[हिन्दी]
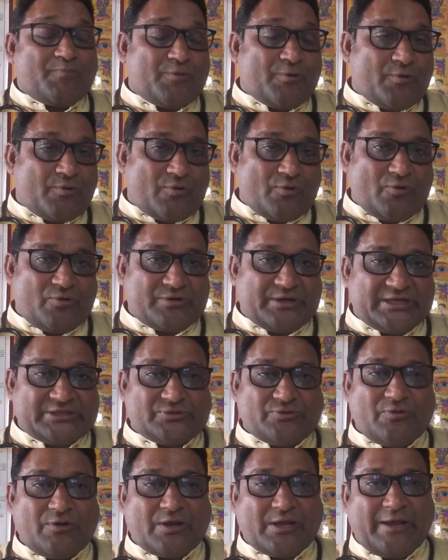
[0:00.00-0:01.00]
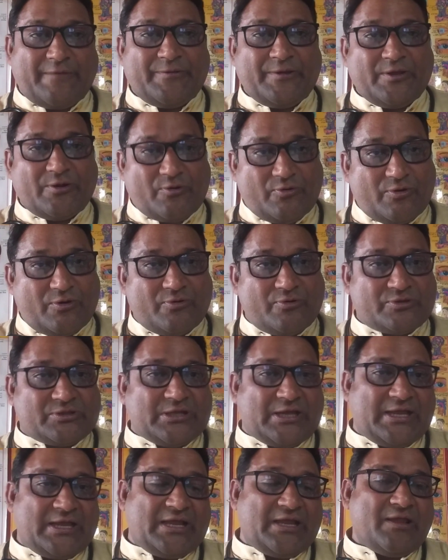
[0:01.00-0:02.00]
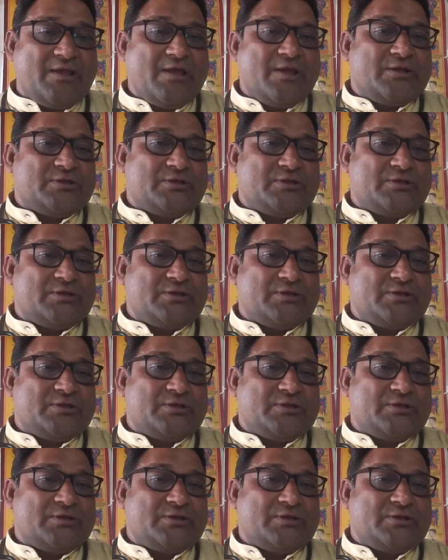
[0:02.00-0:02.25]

रुक्लोनाजोल का भी रोल होता है